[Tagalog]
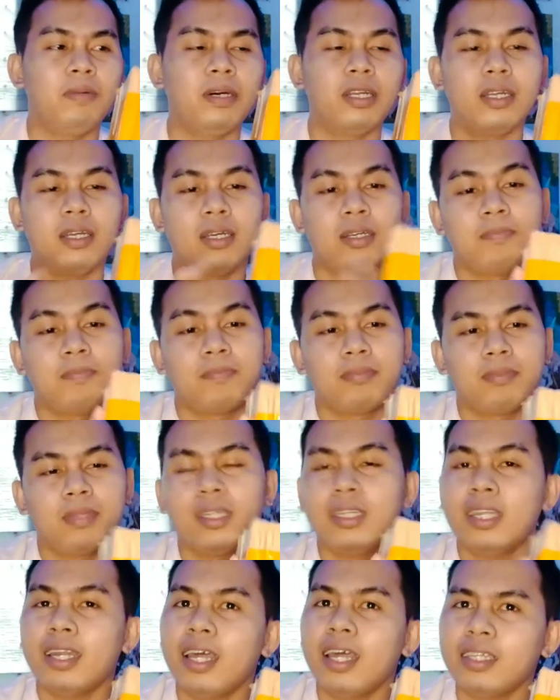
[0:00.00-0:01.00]
para
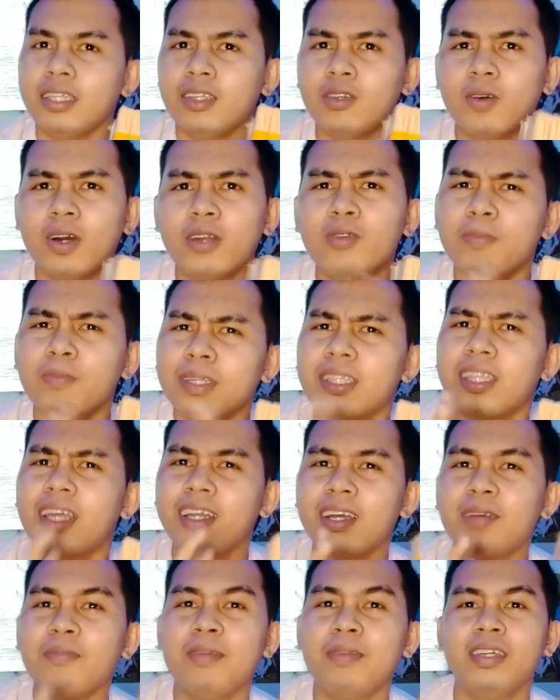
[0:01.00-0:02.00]
tignan natin kung ano ba
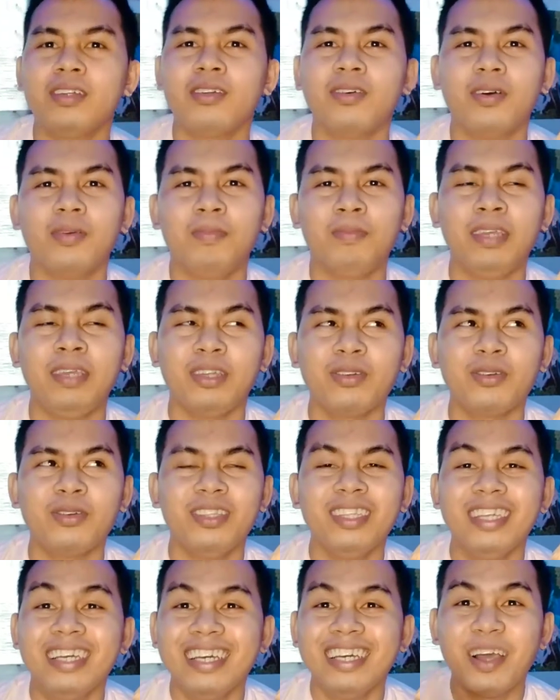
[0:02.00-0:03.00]
talaga meron,
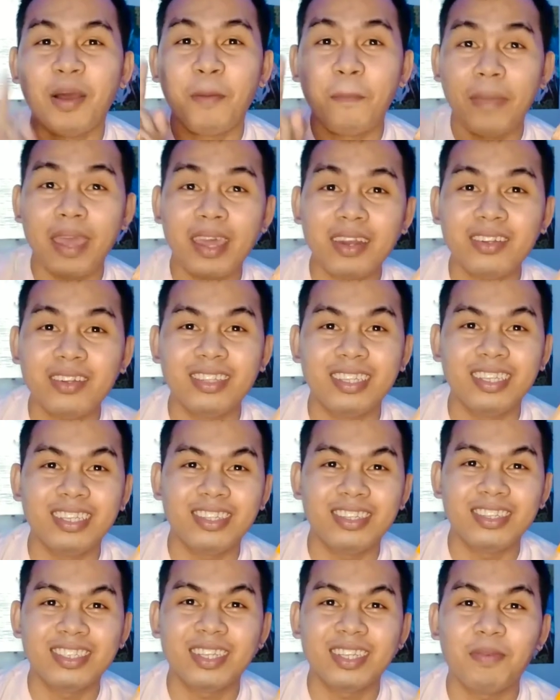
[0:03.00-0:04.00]
meron, meron
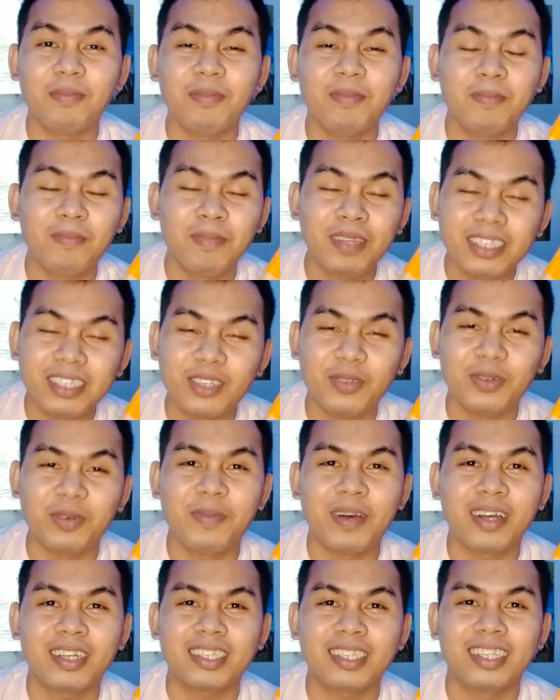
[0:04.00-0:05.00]
dito sa mystery
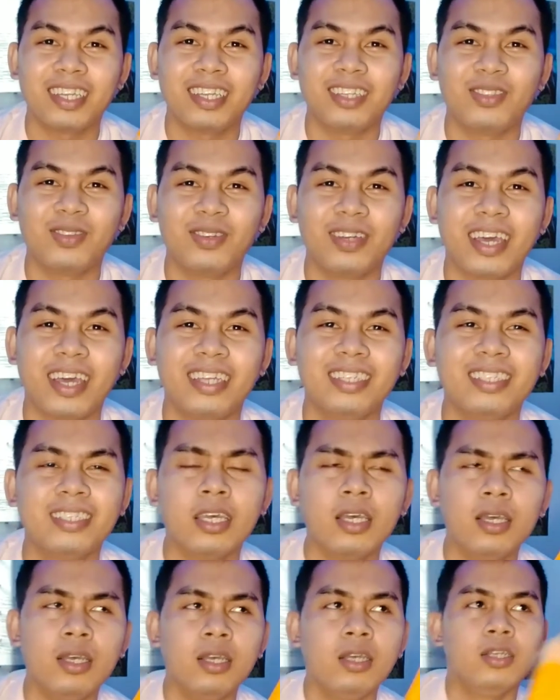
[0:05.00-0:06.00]
box na ito guys.
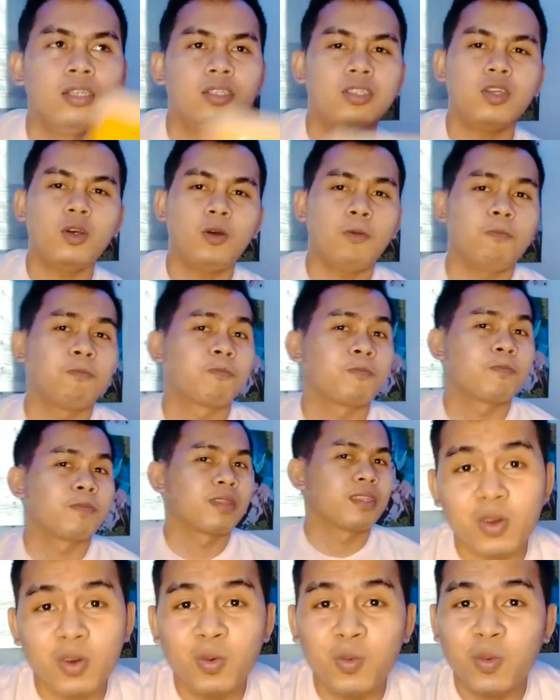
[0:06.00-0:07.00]
So,
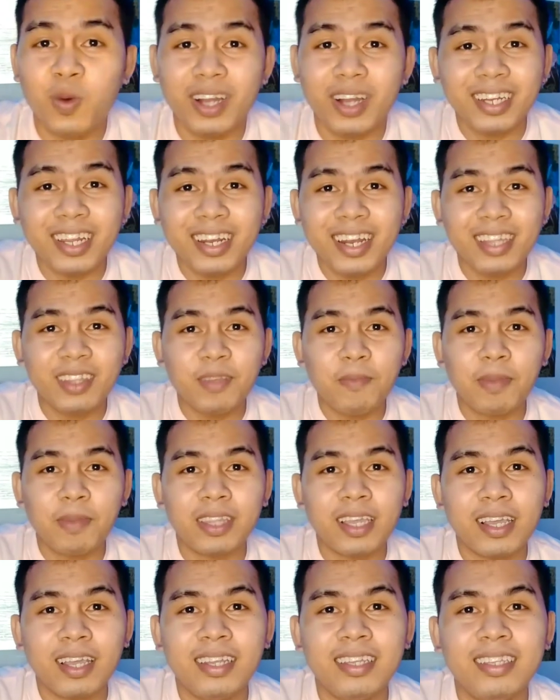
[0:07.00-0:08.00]
huwag na natin
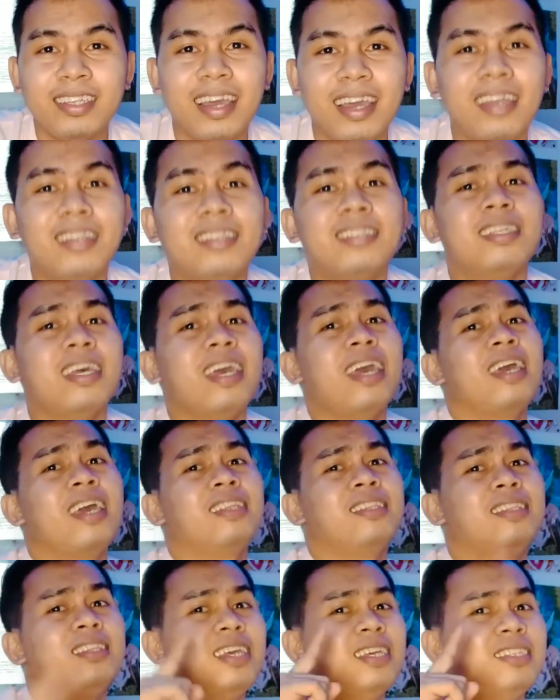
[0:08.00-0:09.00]
patagalin guys and
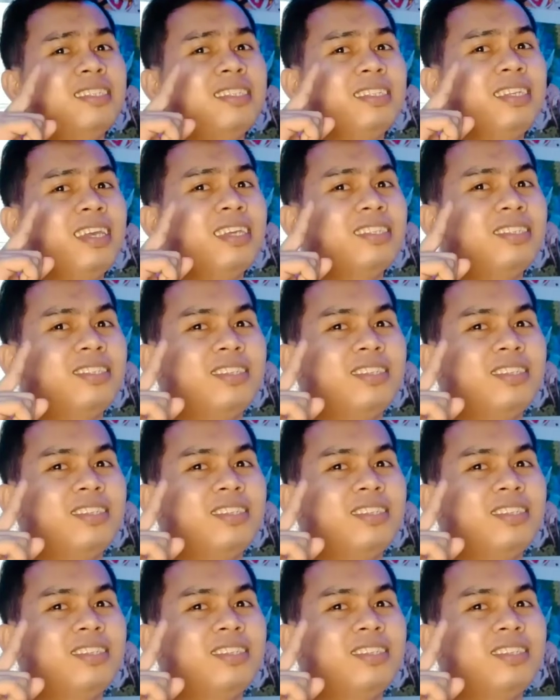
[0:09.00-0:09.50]
let's get